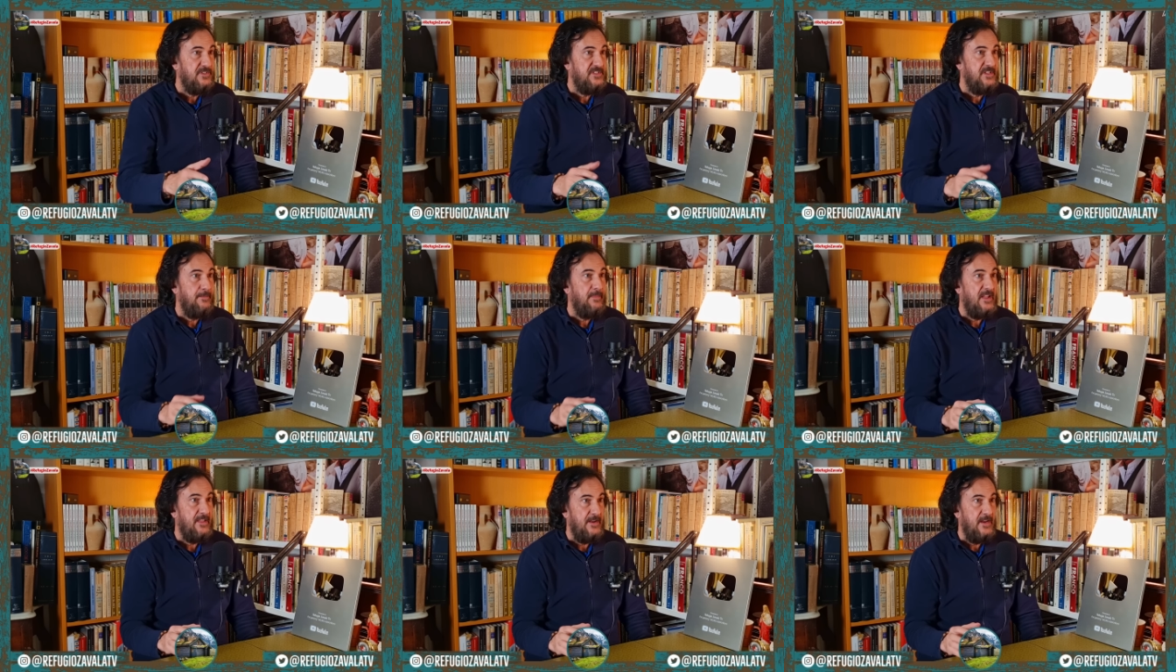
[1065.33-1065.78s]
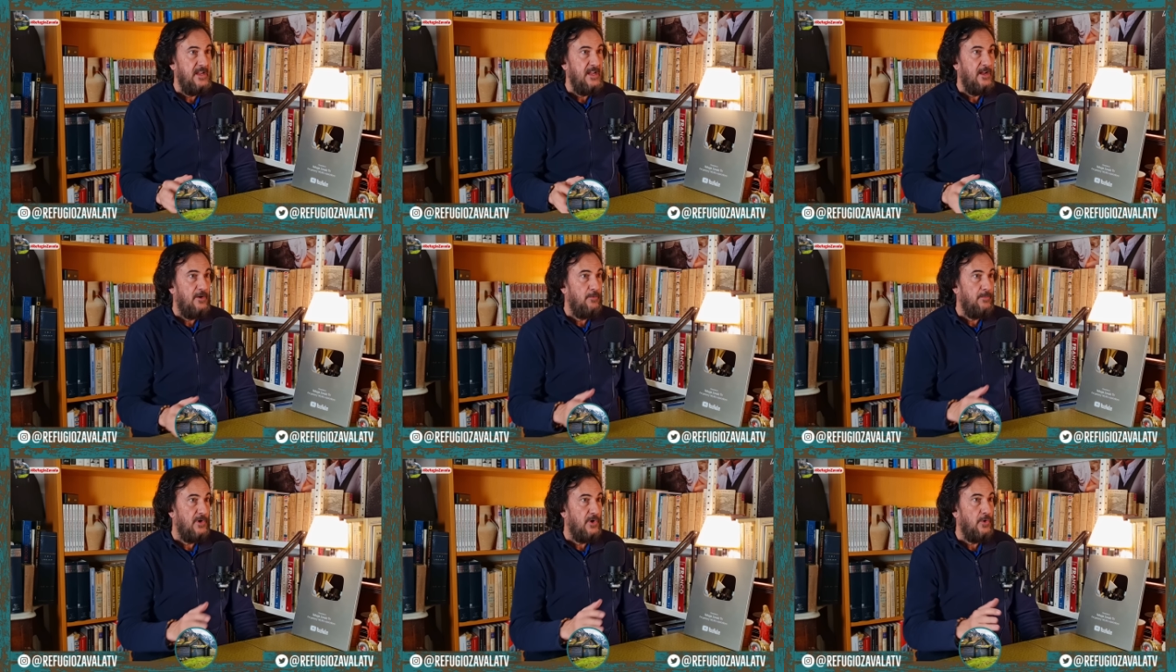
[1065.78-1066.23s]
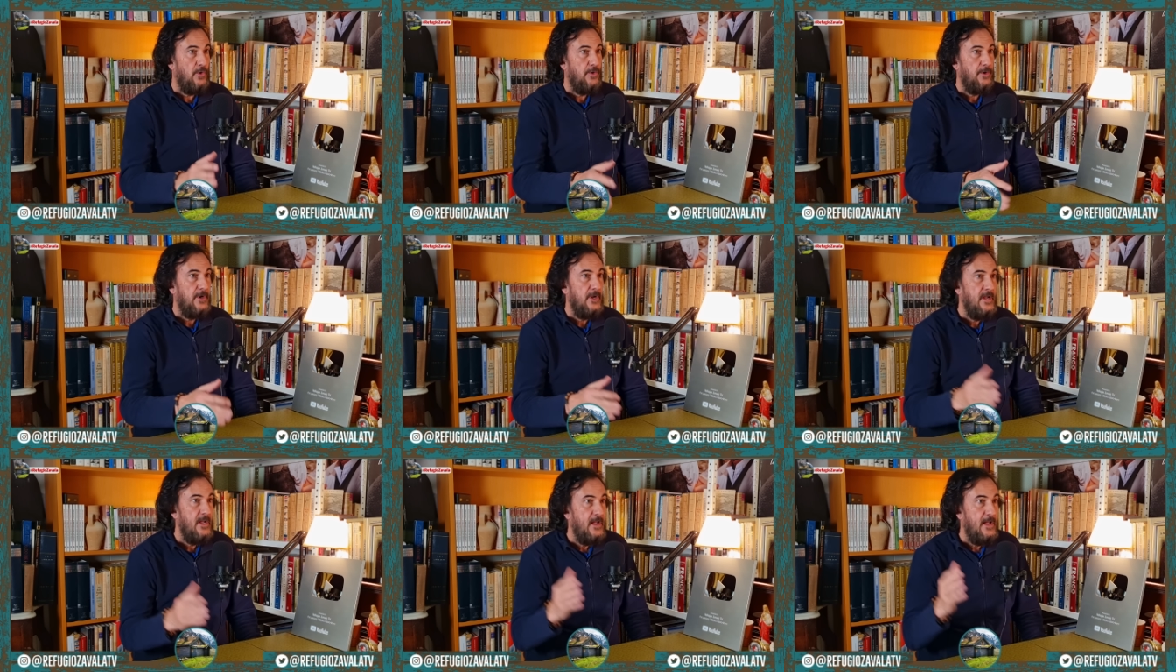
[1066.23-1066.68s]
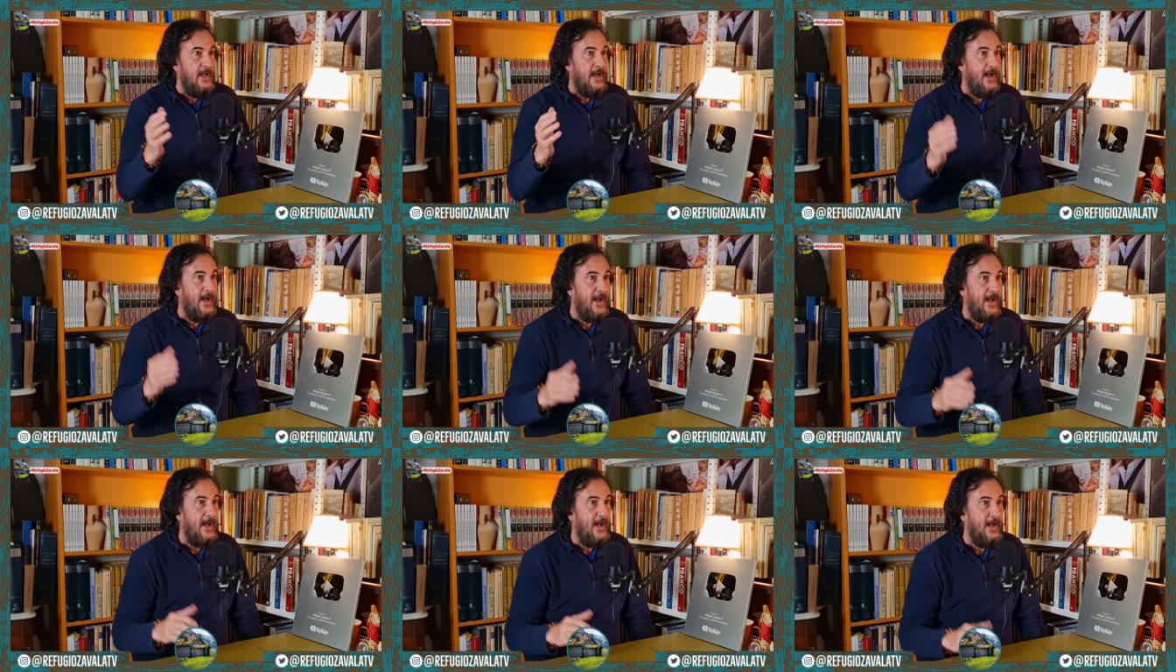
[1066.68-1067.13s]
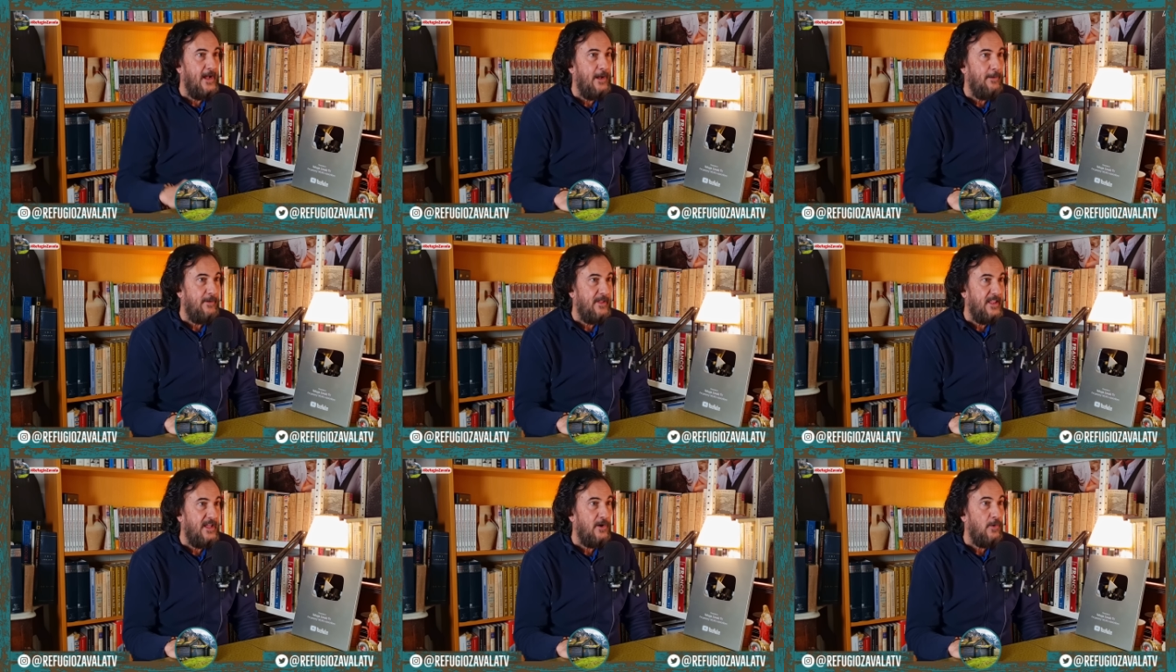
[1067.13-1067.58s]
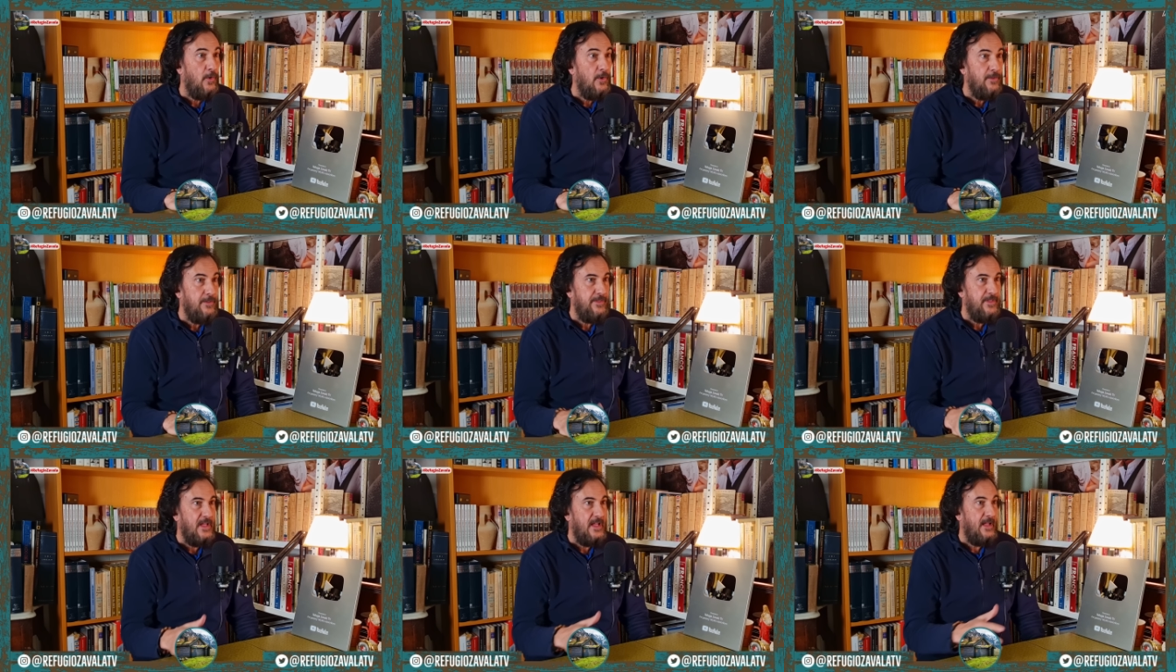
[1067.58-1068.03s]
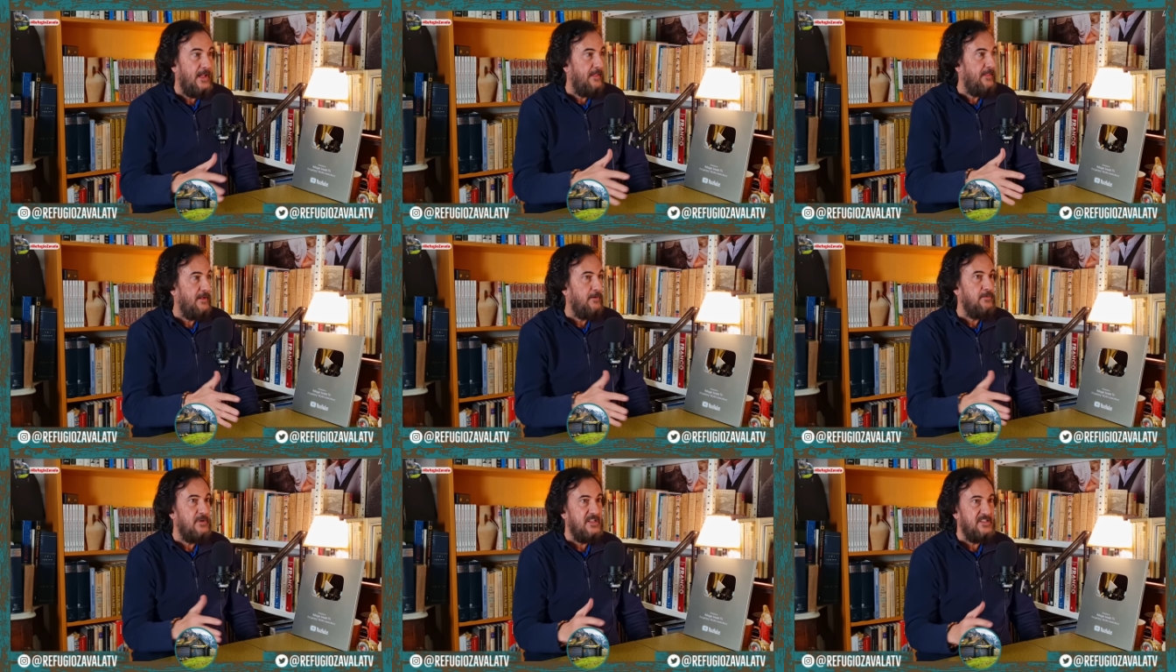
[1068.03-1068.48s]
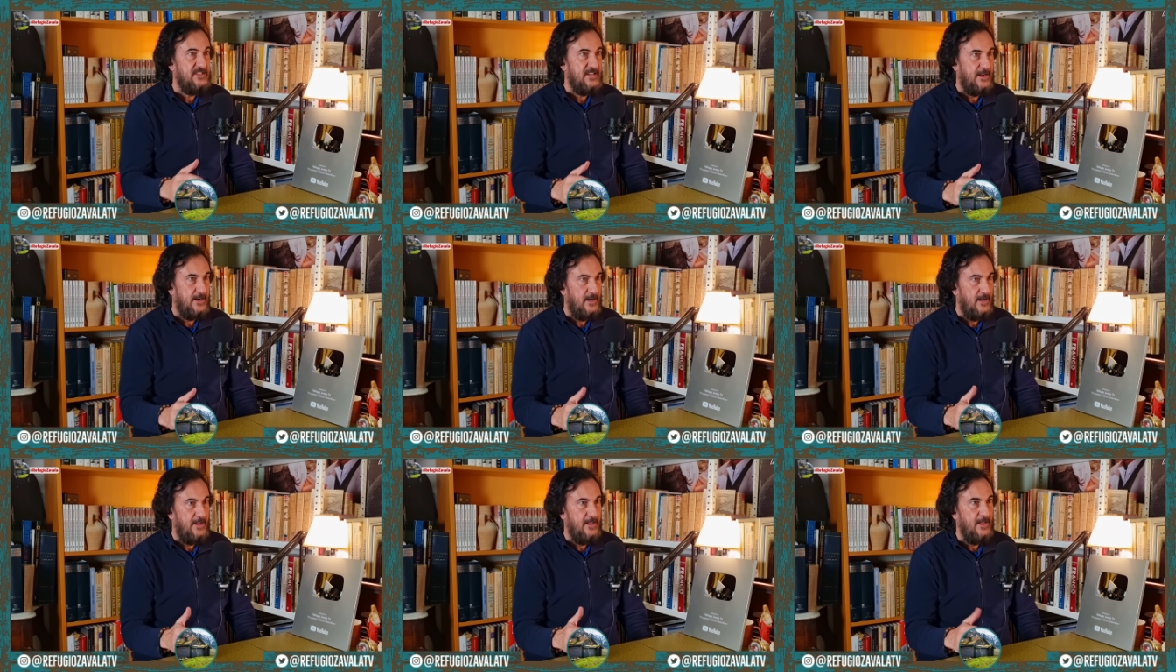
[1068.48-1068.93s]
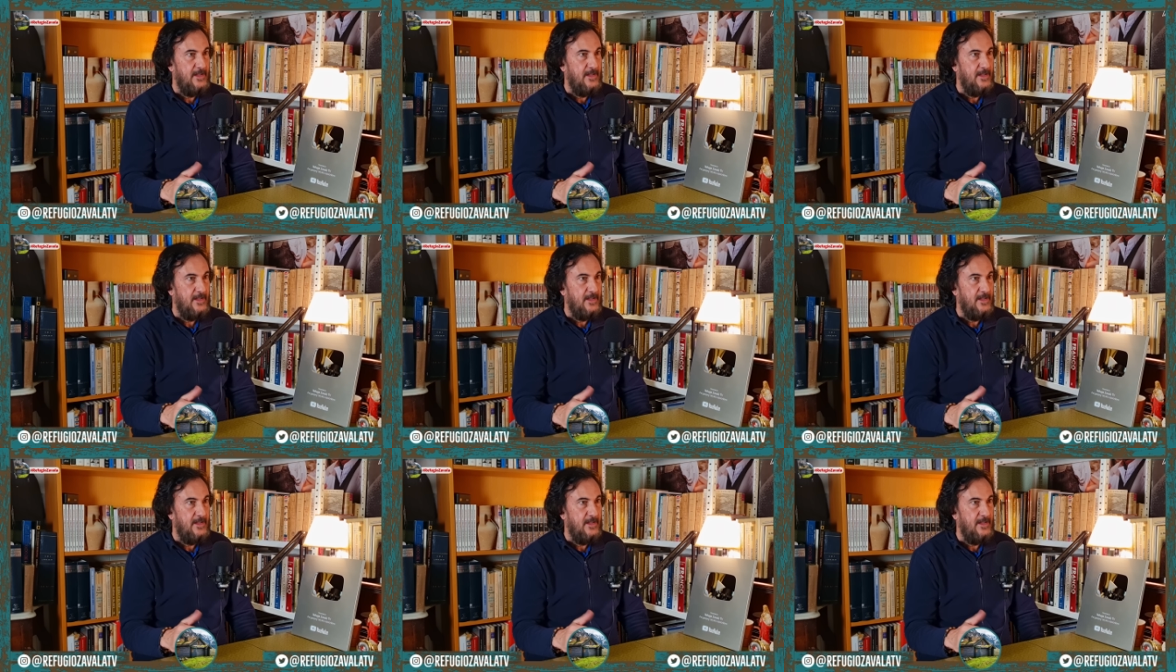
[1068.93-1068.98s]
desde Madrid, a lo mejor a, Badajoz, a, dar una charla.